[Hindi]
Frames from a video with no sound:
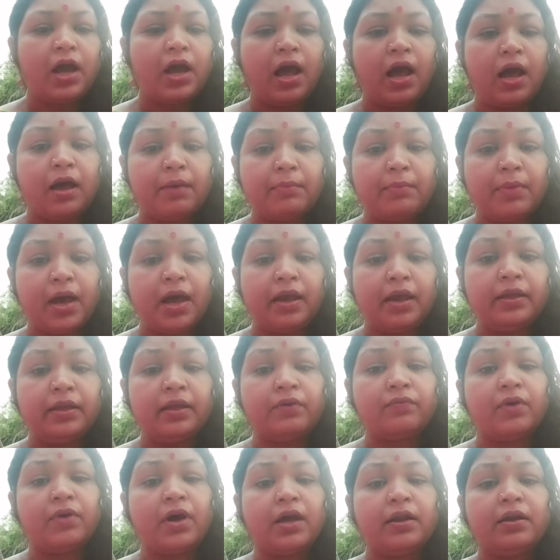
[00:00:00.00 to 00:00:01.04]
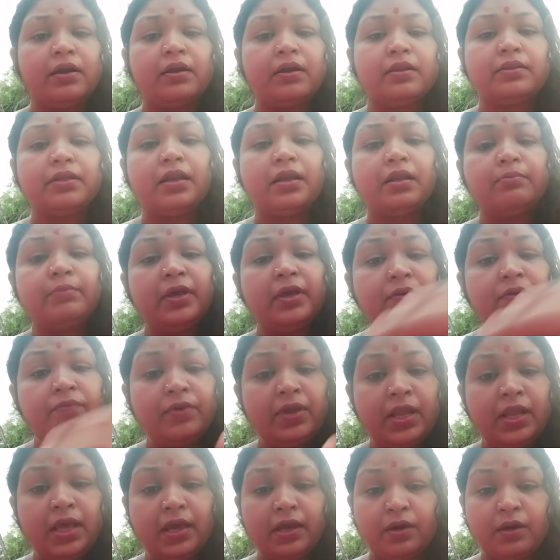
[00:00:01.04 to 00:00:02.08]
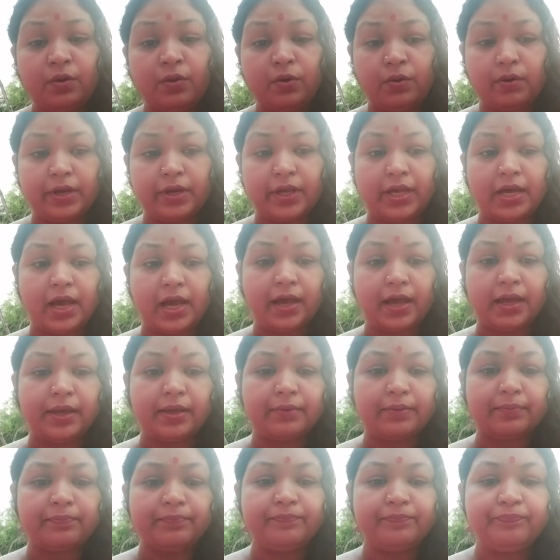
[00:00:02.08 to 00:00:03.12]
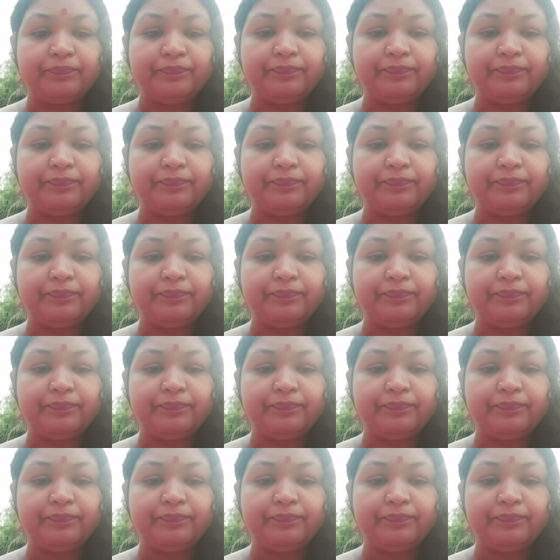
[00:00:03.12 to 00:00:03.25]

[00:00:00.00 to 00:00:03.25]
का हमारे वानर दल में विलय हो गया है